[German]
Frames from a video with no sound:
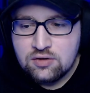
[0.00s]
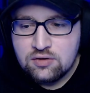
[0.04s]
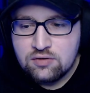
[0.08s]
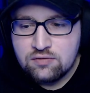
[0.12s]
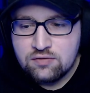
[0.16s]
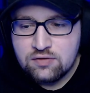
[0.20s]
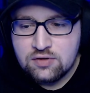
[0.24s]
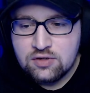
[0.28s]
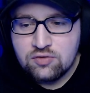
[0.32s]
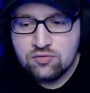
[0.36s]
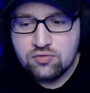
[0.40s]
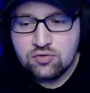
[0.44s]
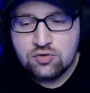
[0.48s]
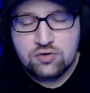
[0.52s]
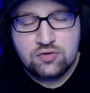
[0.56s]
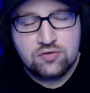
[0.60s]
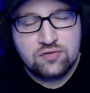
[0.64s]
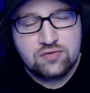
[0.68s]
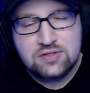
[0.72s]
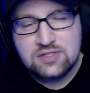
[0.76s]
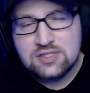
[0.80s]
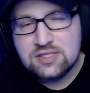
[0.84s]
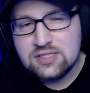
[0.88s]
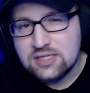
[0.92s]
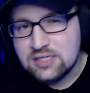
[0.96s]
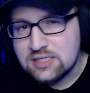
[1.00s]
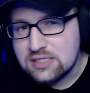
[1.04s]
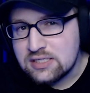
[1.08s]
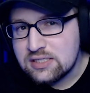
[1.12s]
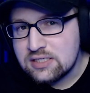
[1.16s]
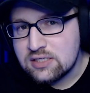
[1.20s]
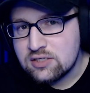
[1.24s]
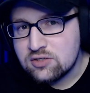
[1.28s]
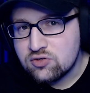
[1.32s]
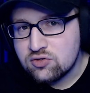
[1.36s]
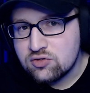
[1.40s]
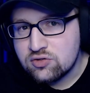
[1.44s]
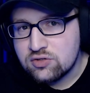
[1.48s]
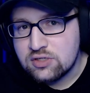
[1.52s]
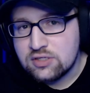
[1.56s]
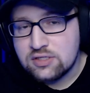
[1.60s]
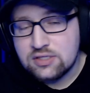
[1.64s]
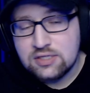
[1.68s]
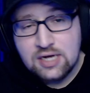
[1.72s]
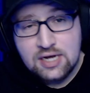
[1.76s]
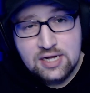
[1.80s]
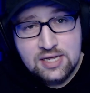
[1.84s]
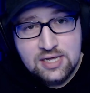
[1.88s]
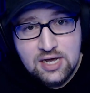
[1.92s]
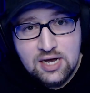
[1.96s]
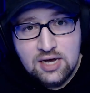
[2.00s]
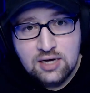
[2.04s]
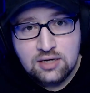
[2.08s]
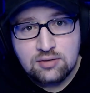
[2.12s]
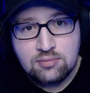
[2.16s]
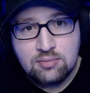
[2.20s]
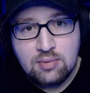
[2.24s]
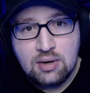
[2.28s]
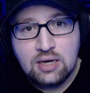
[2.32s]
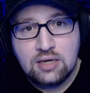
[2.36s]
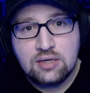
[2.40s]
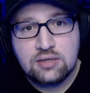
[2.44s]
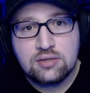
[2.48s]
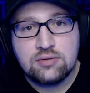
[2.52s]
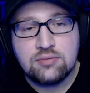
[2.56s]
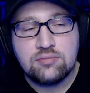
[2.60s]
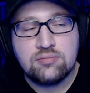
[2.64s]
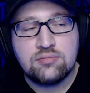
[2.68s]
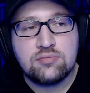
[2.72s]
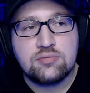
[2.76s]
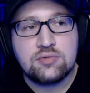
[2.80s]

Viele von euch wissen, dass ich das schon seit drei Jahren mache,